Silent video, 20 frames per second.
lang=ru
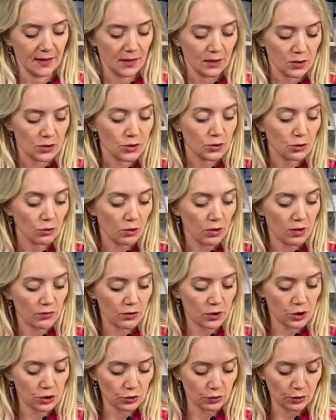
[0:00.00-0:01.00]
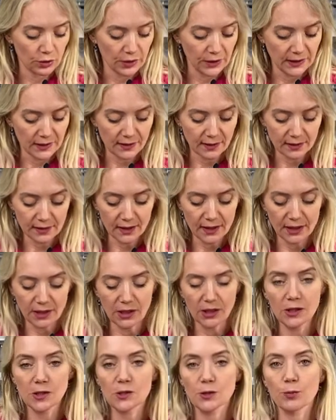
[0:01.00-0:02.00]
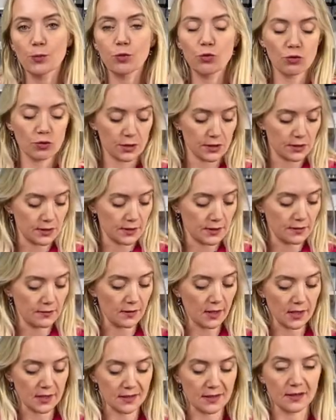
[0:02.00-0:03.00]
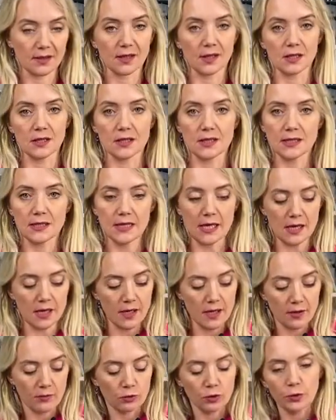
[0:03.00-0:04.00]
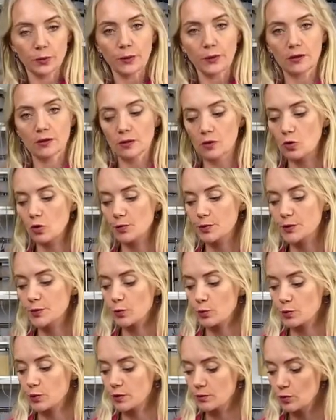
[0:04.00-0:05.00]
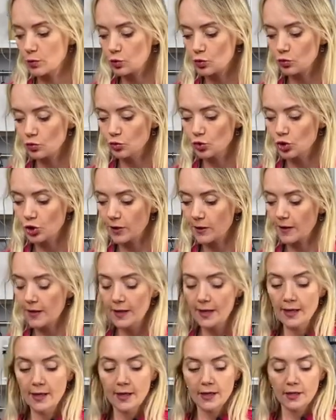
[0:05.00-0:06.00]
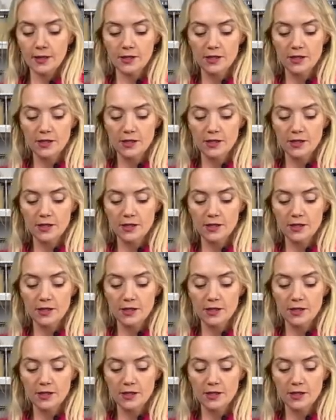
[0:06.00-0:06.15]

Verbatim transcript: Здорово, что никогда не испортите вязаное изделие вот при таком способе сушки. И